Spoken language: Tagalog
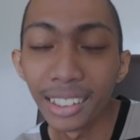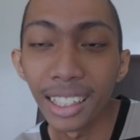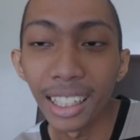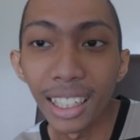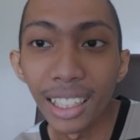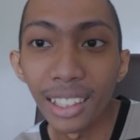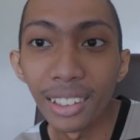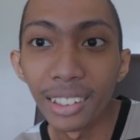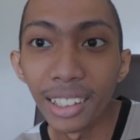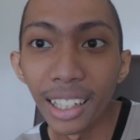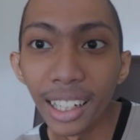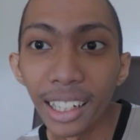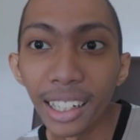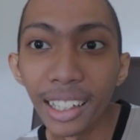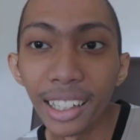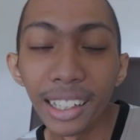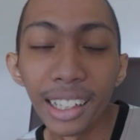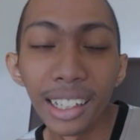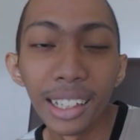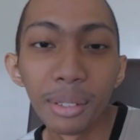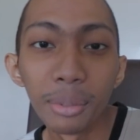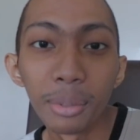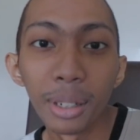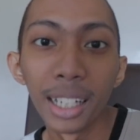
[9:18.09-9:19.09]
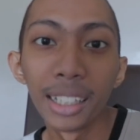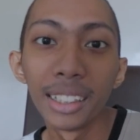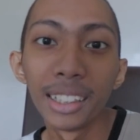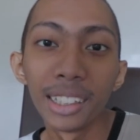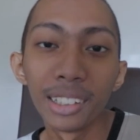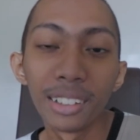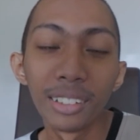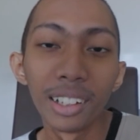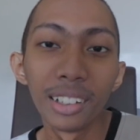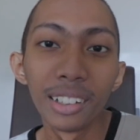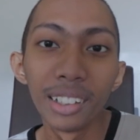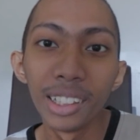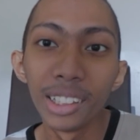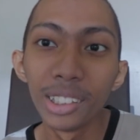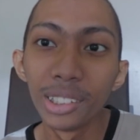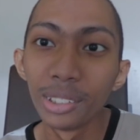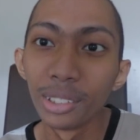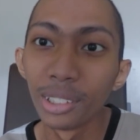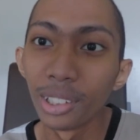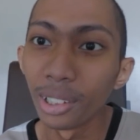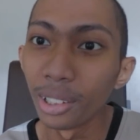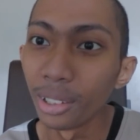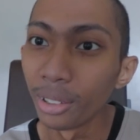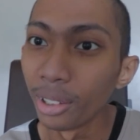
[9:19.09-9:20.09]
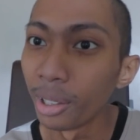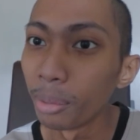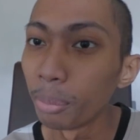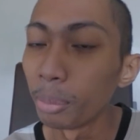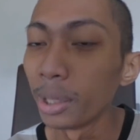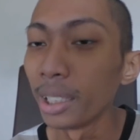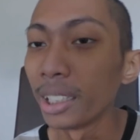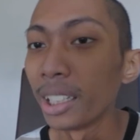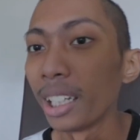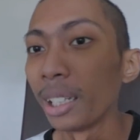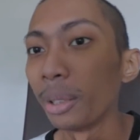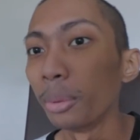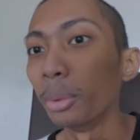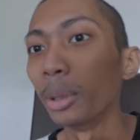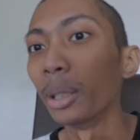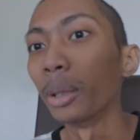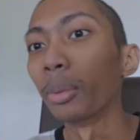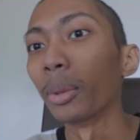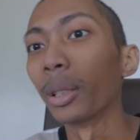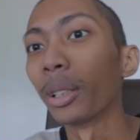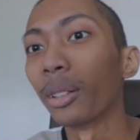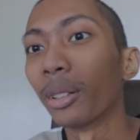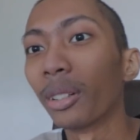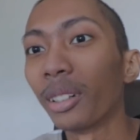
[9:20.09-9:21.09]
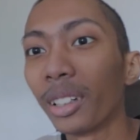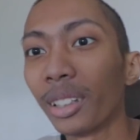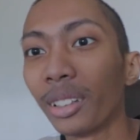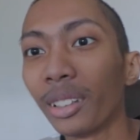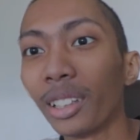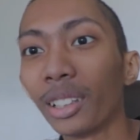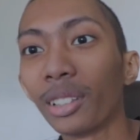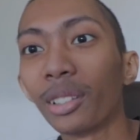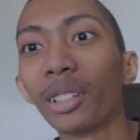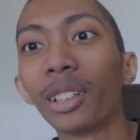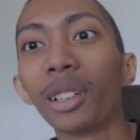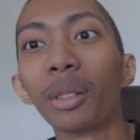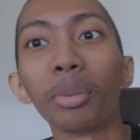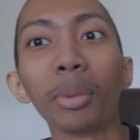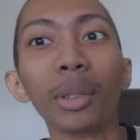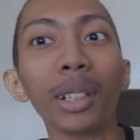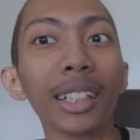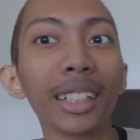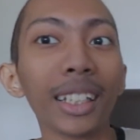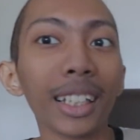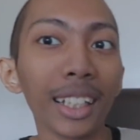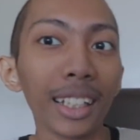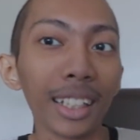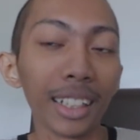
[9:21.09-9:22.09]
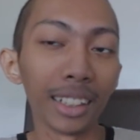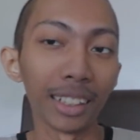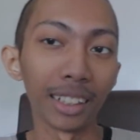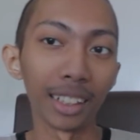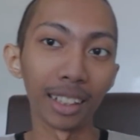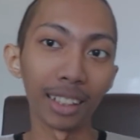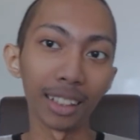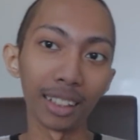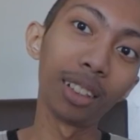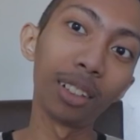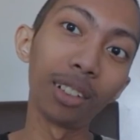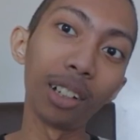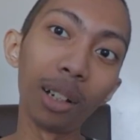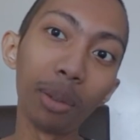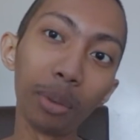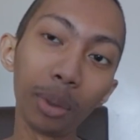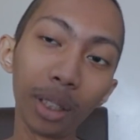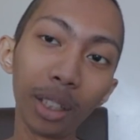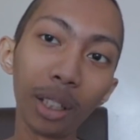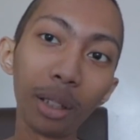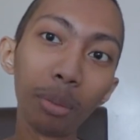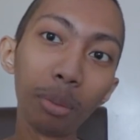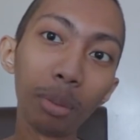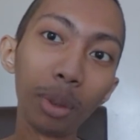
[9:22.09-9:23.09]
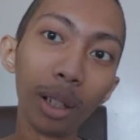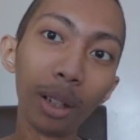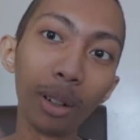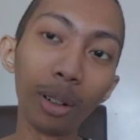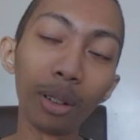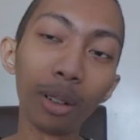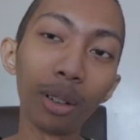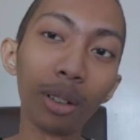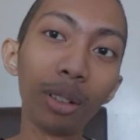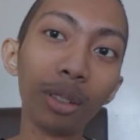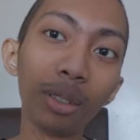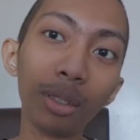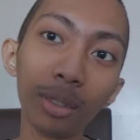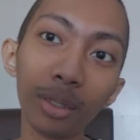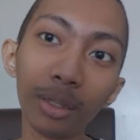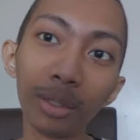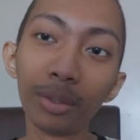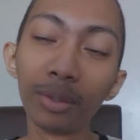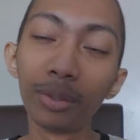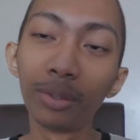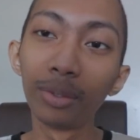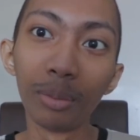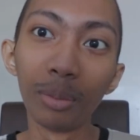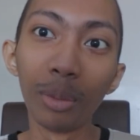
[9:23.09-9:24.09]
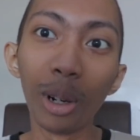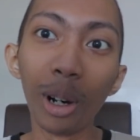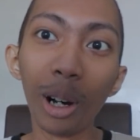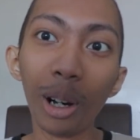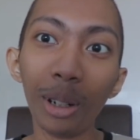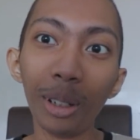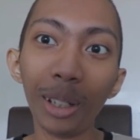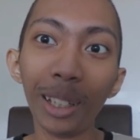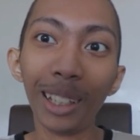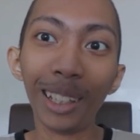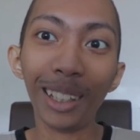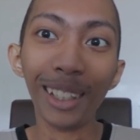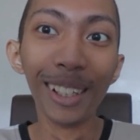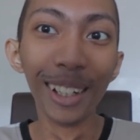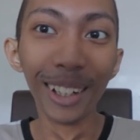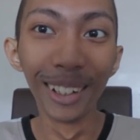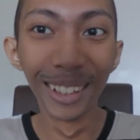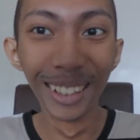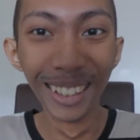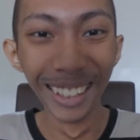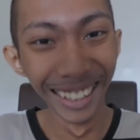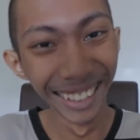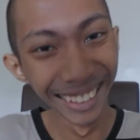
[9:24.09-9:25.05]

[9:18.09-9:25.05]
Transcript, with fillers: Tagal ko na rin ini-imagine kung ano yung tsura ko kapag kalbo eh. Pero ngayon, ito na pala talaga siya. So comment down below kung mukha akong itlog.